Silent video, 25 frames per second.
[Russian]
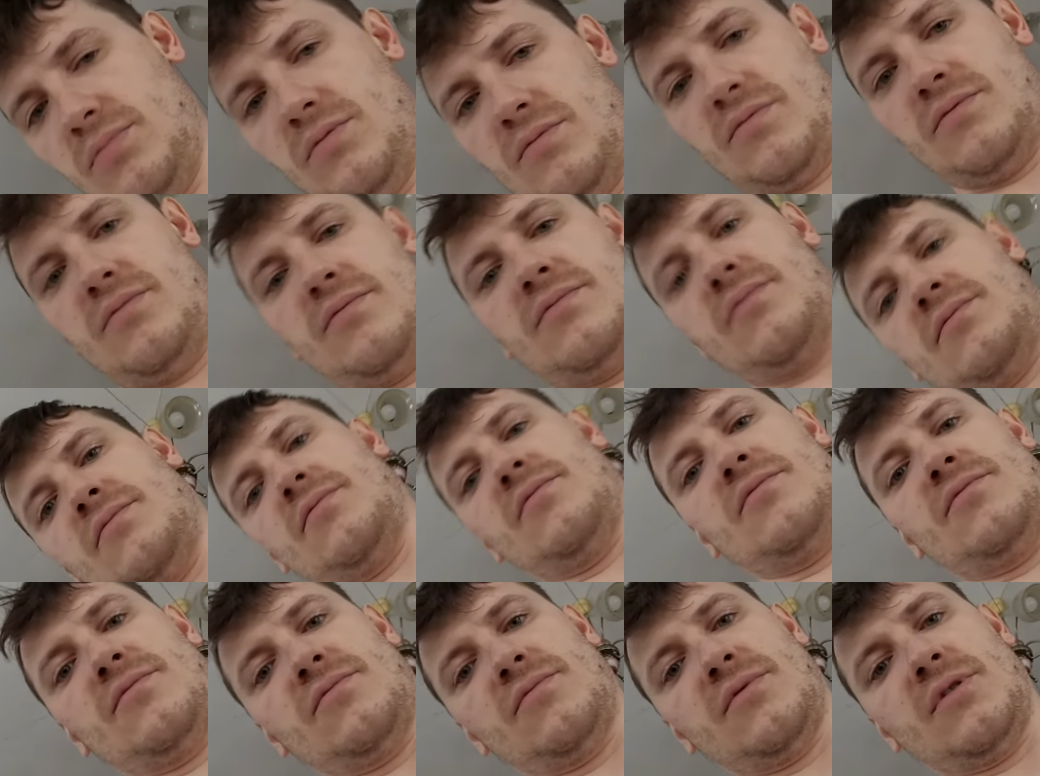ну,
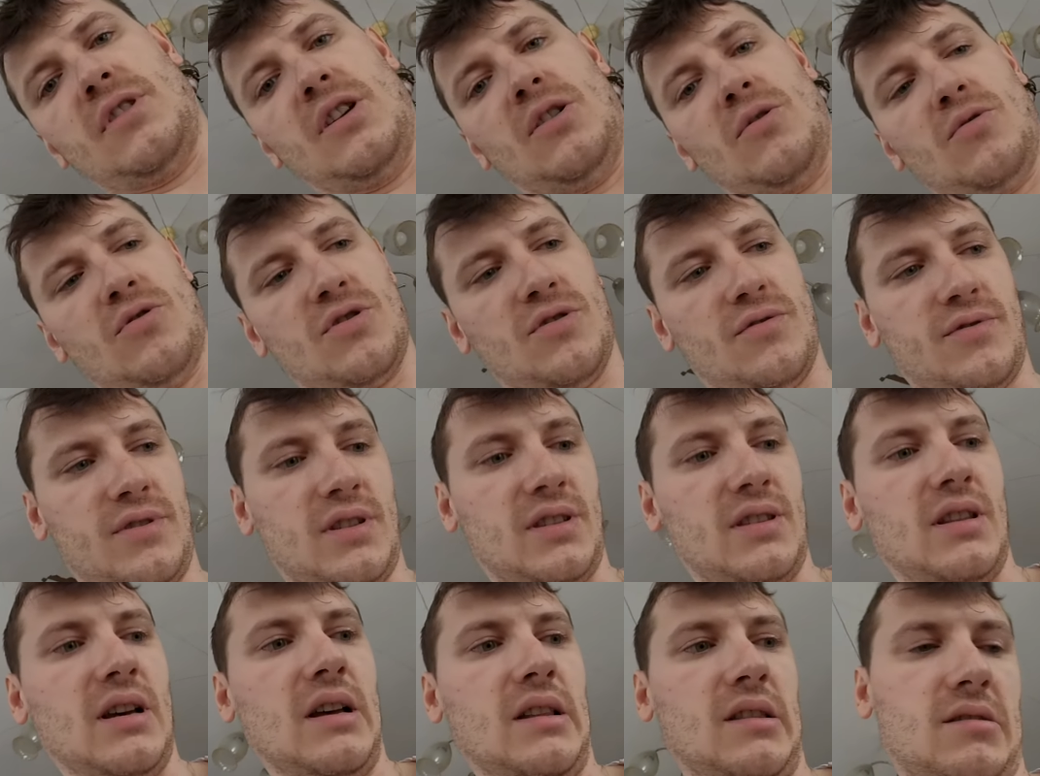короче,
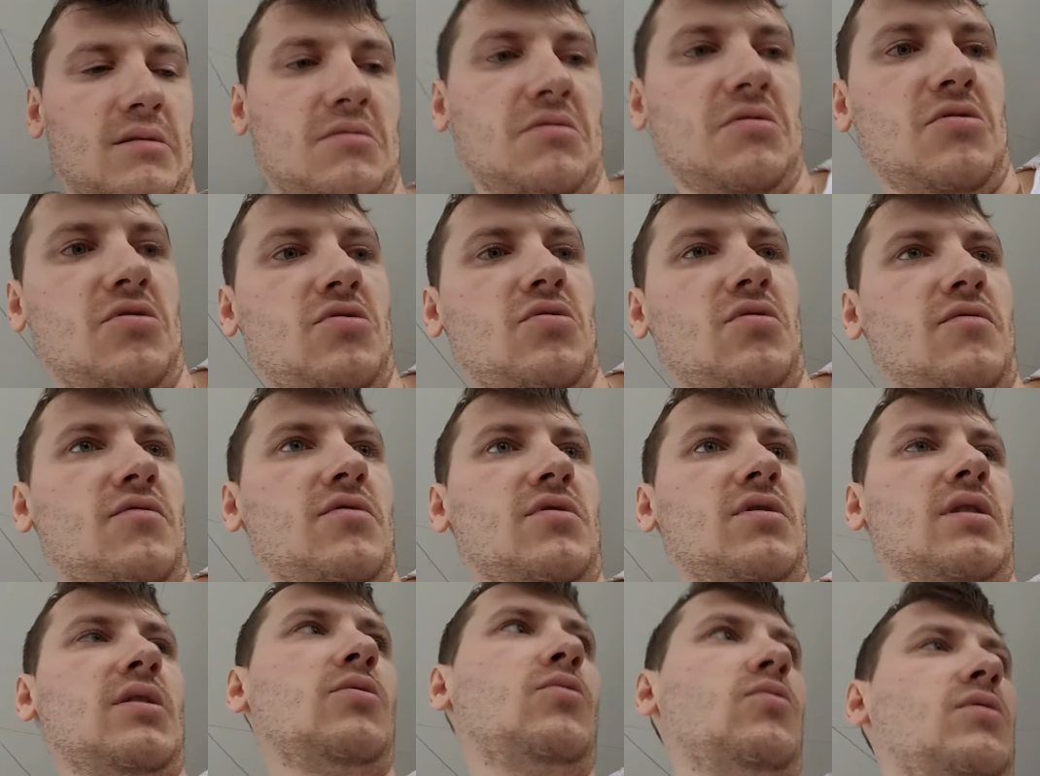всегда Ничего,
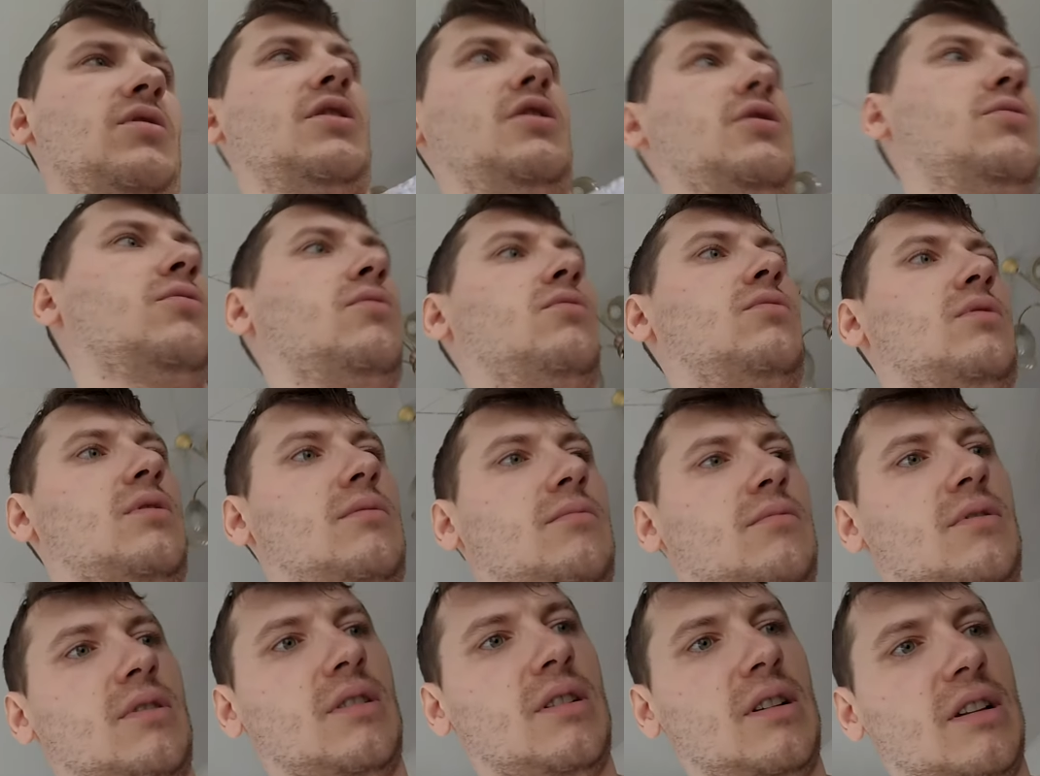все, ну, кинул
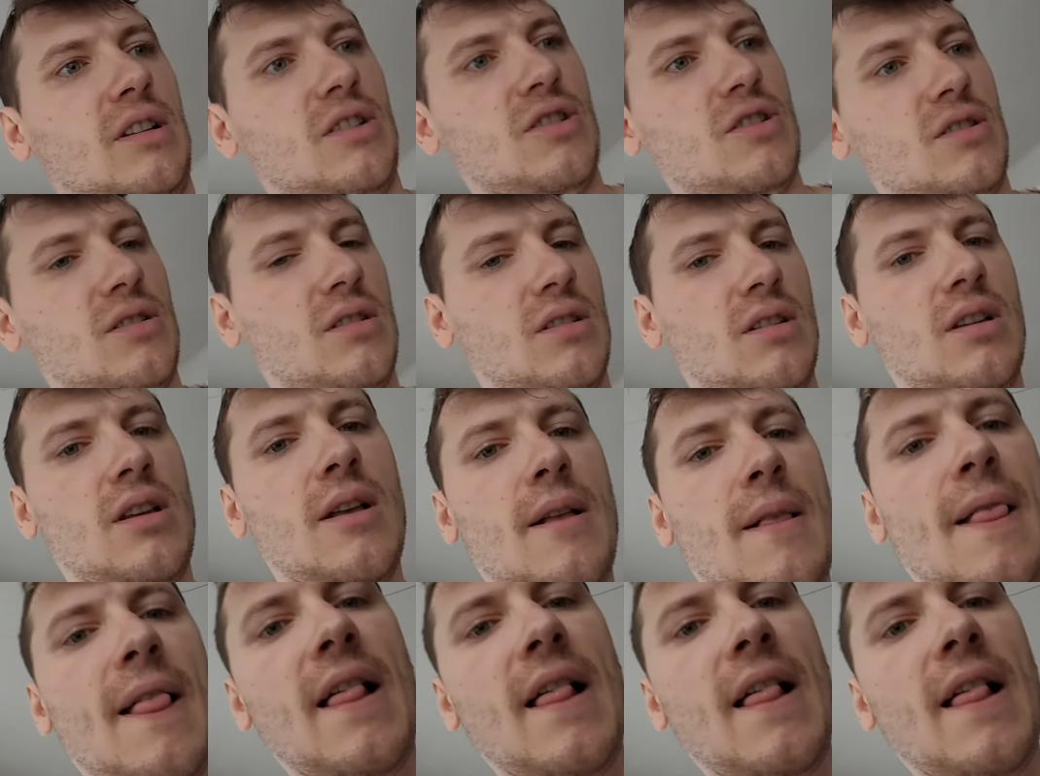там, конечно,